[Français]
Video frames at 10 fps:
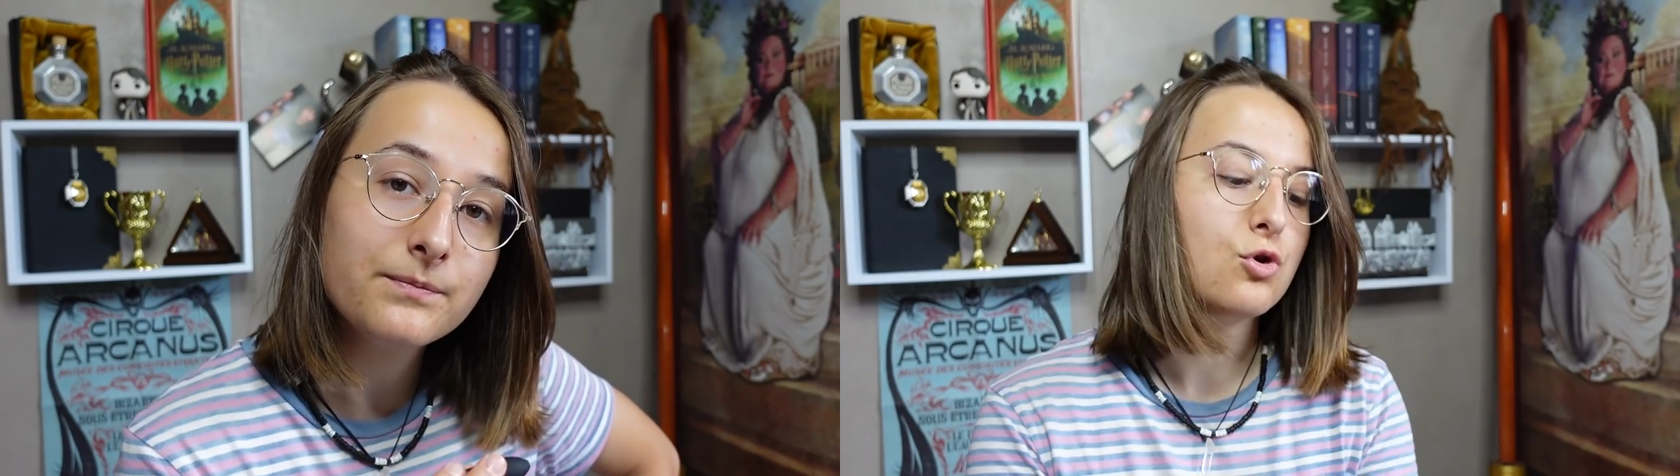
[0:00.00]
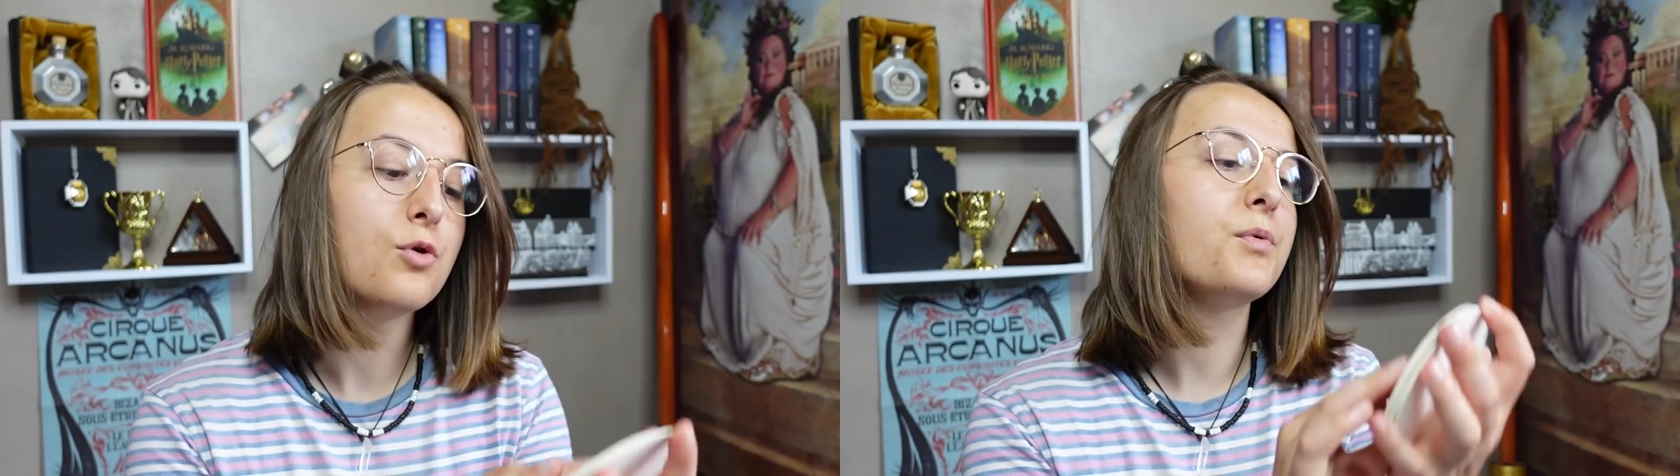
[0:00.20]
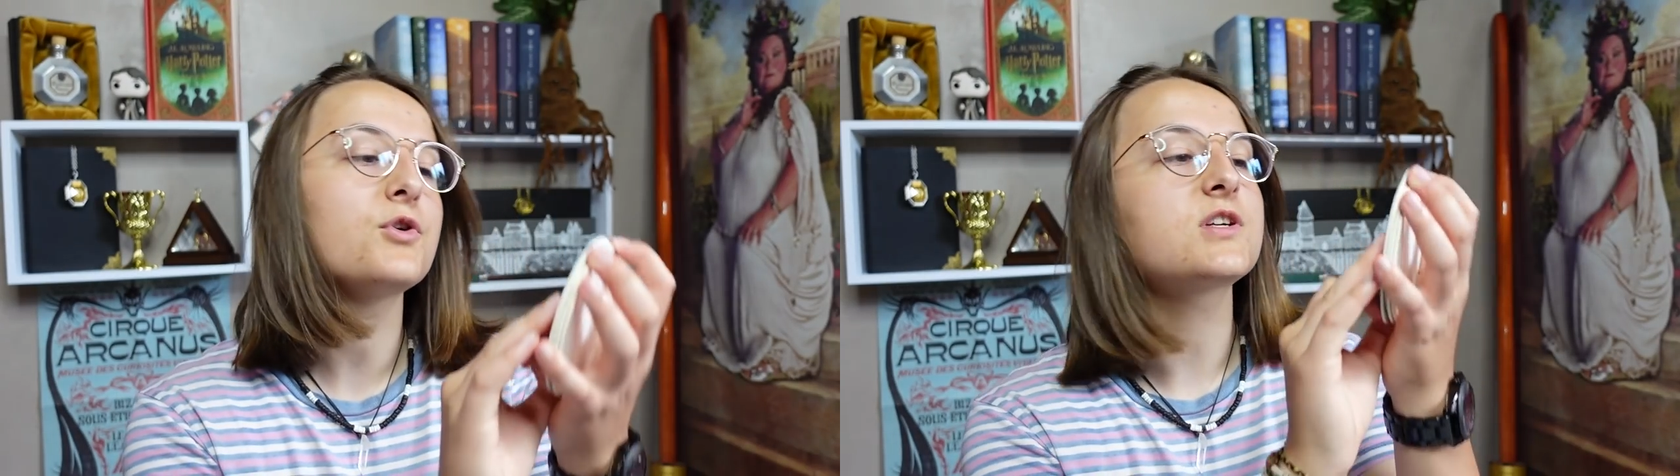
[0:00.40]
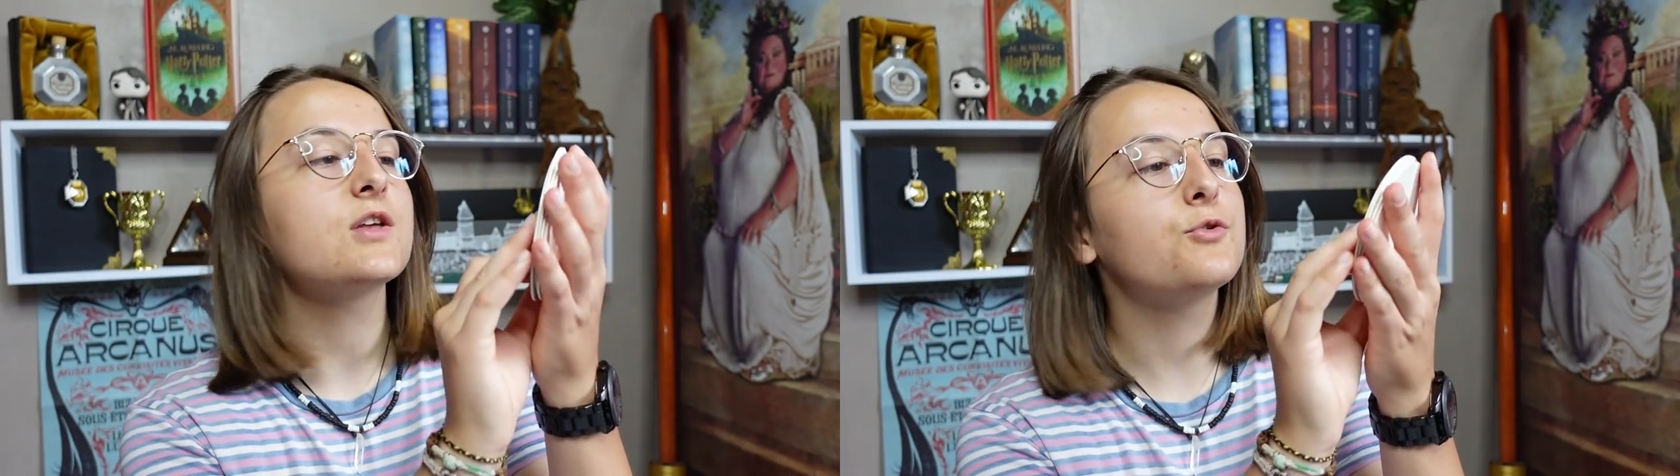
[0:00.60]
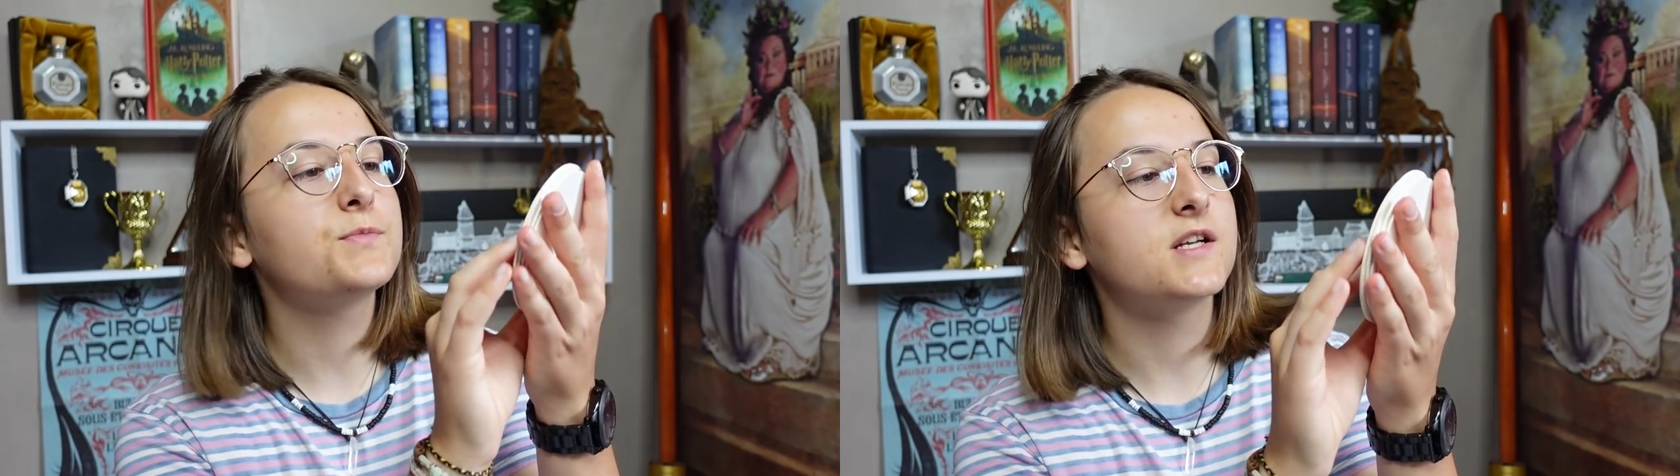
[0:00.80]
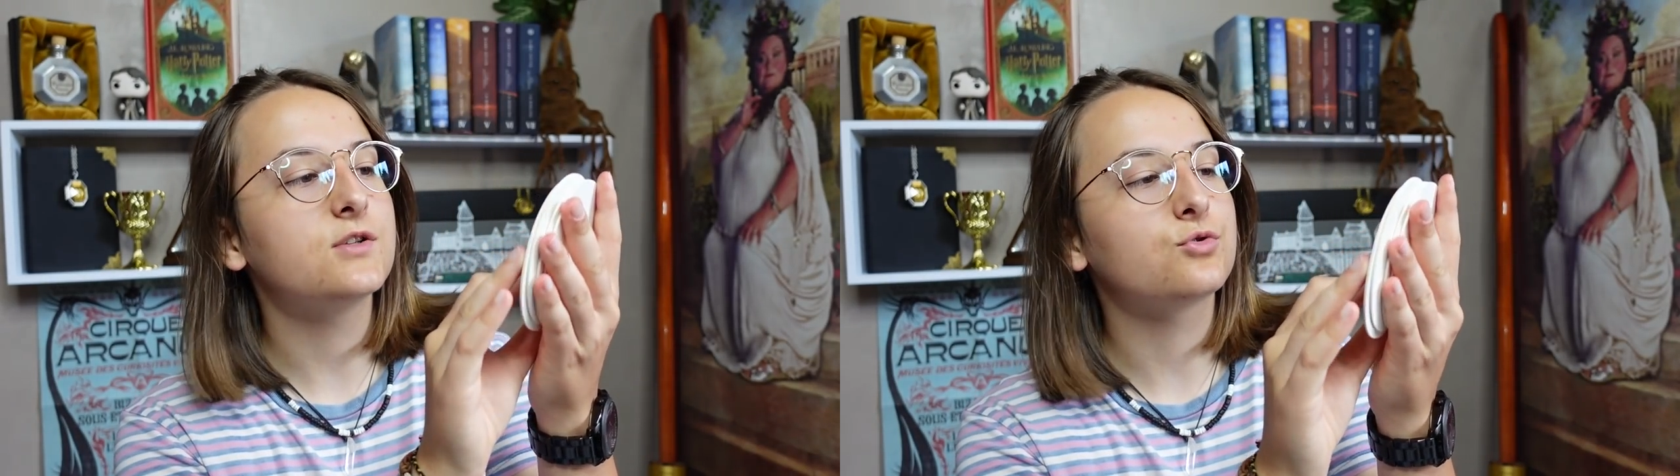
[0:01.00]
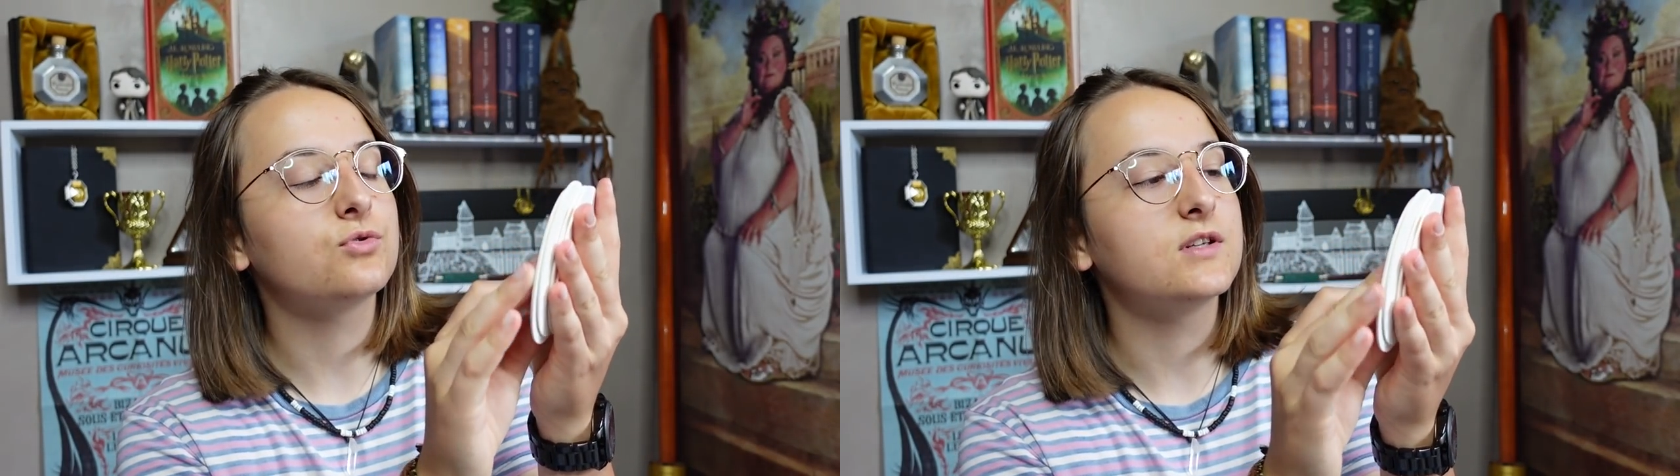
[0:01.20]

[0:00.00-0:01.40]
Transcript: Le prochain objet, ce sont